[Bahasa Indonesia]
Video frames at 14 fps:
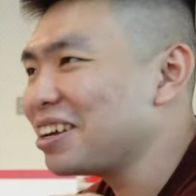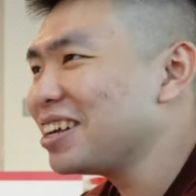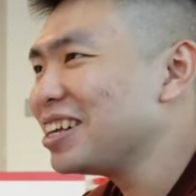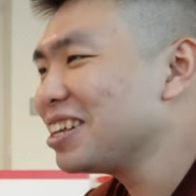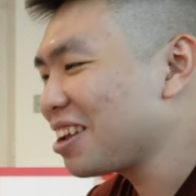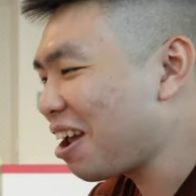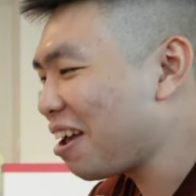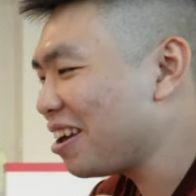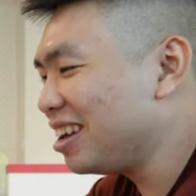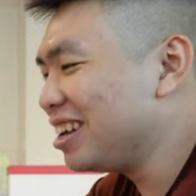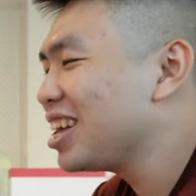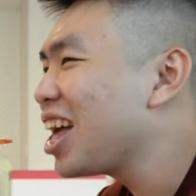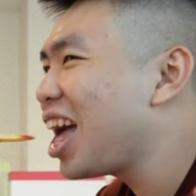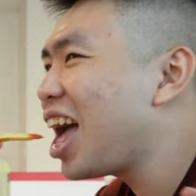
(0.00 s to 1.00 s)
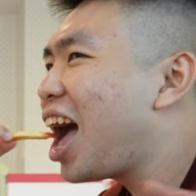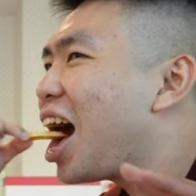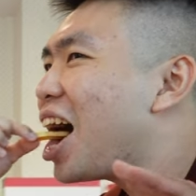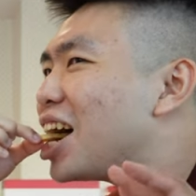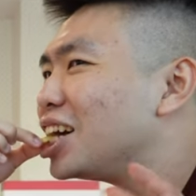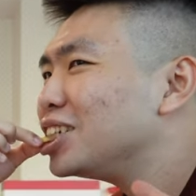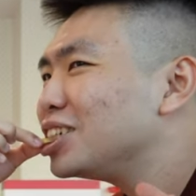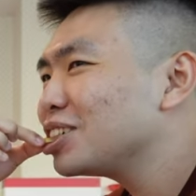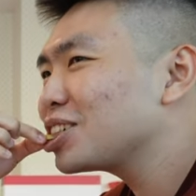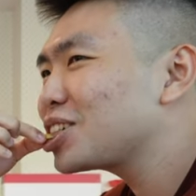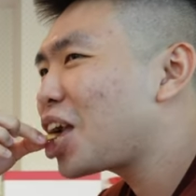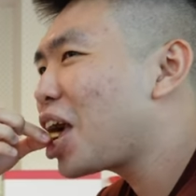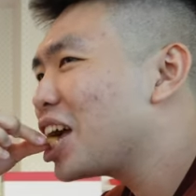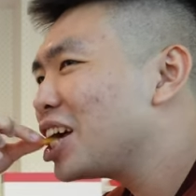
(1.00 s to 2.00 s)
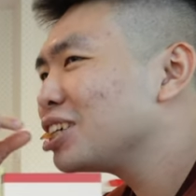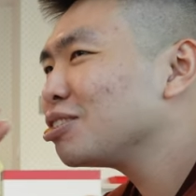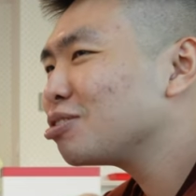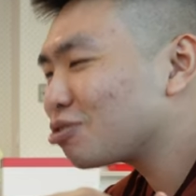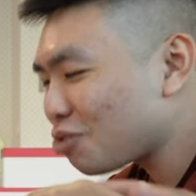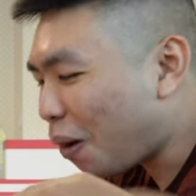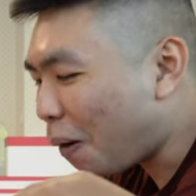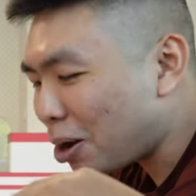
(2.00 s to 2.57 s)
the same. McDonald fries with